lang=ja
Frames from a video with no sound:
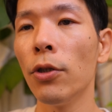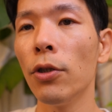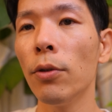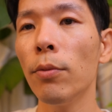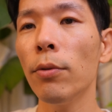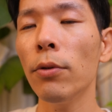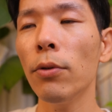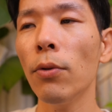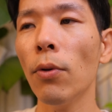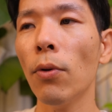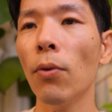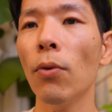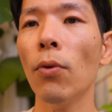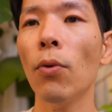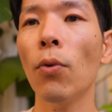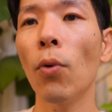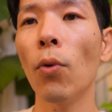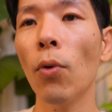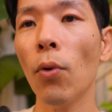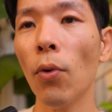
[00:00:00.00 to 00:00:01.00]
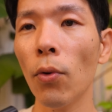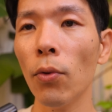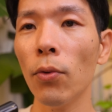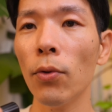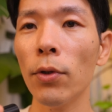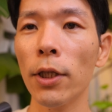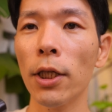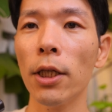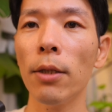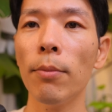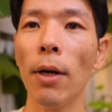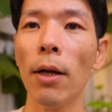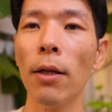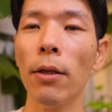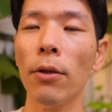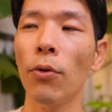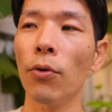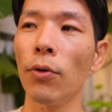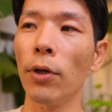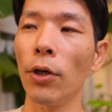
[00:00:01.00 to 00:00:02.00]
自分のこの心の隙間
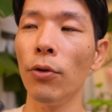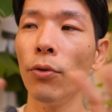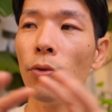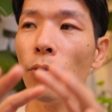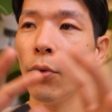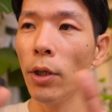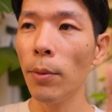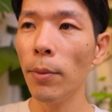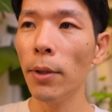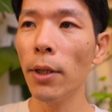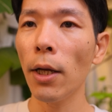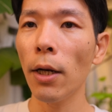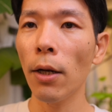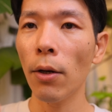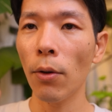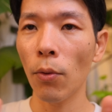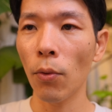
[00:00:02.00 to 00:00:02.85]
というかゆとりみたいな